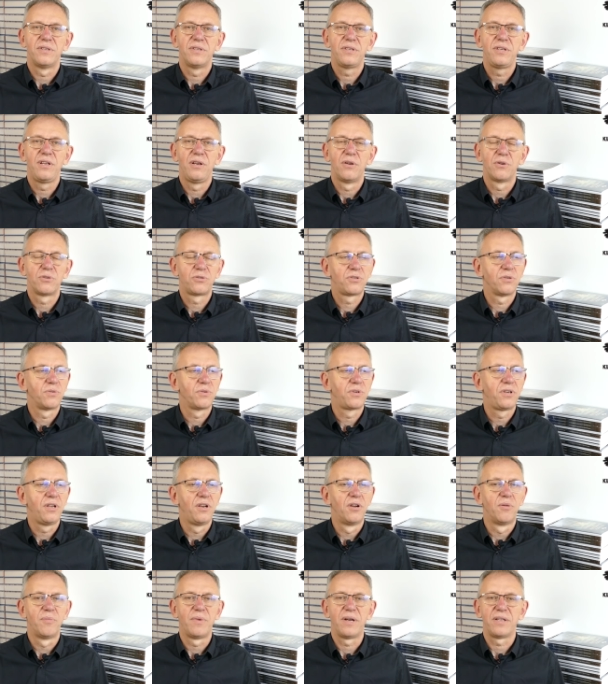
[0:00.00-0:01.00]
ilością
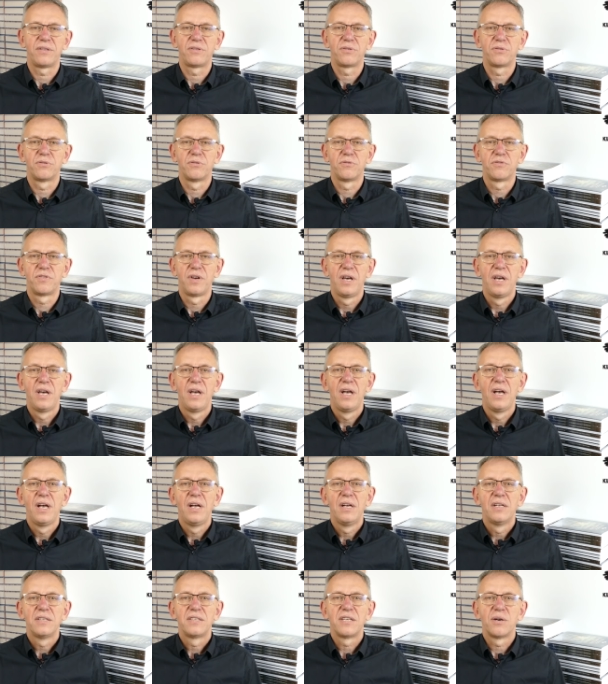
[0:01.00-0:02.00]
kilometrów,
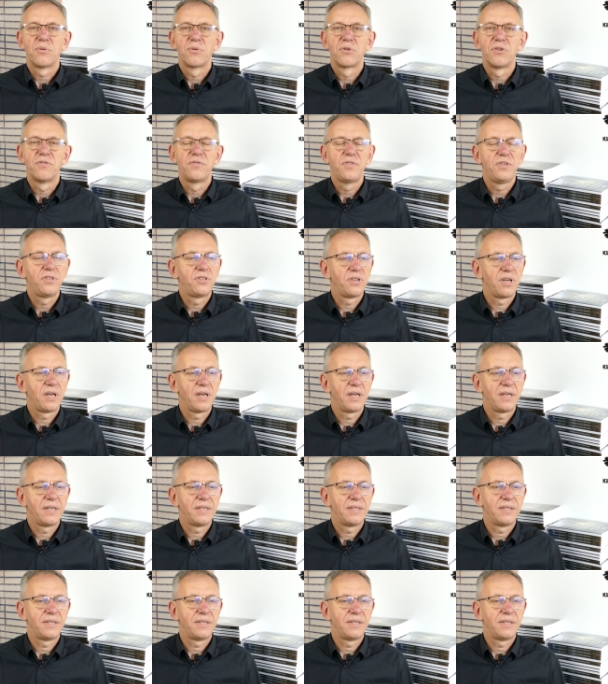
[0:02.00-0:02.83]
całkowicie